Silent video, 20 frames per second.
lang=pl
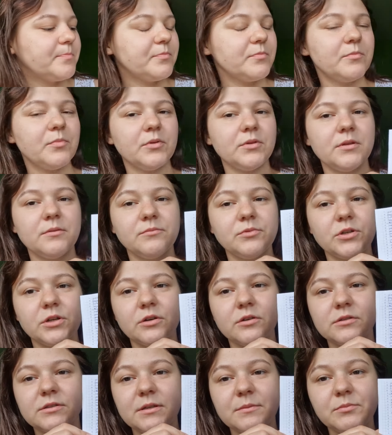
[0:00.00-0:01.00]
mm, potem
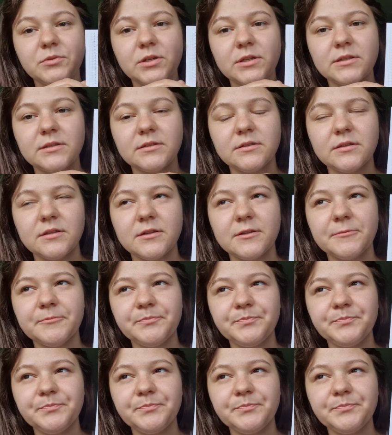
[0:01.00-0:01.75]
przechodzę przez... E,